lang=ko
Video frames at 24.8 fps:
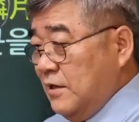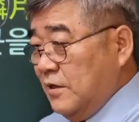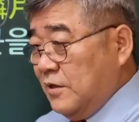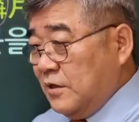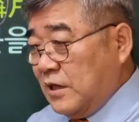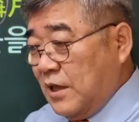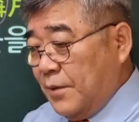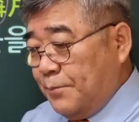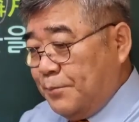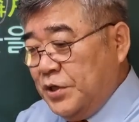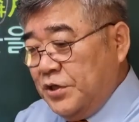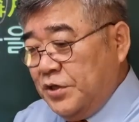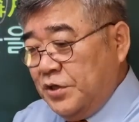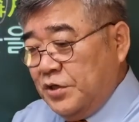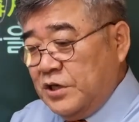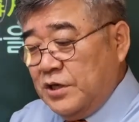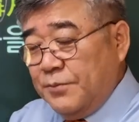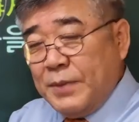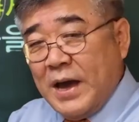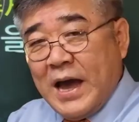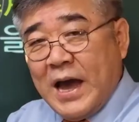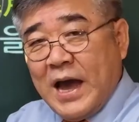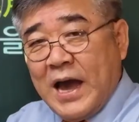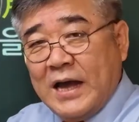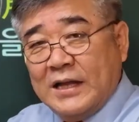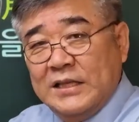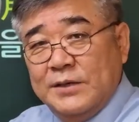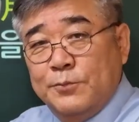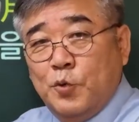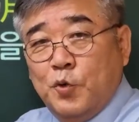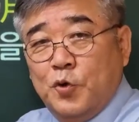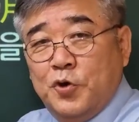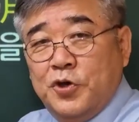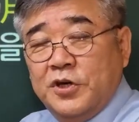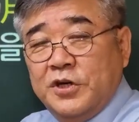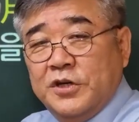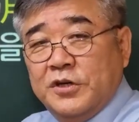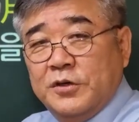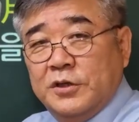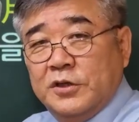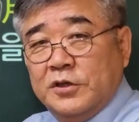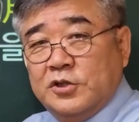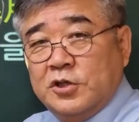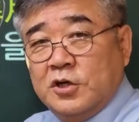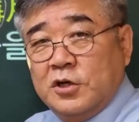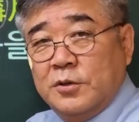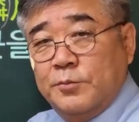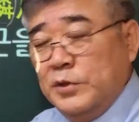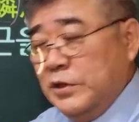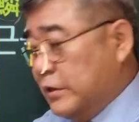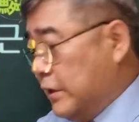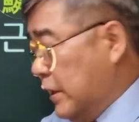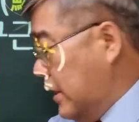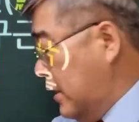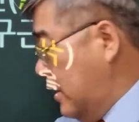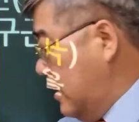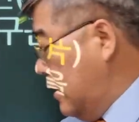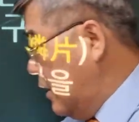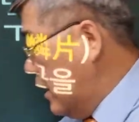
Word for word: 이렇게 비늘이 많이 모인 것처럼 이렇게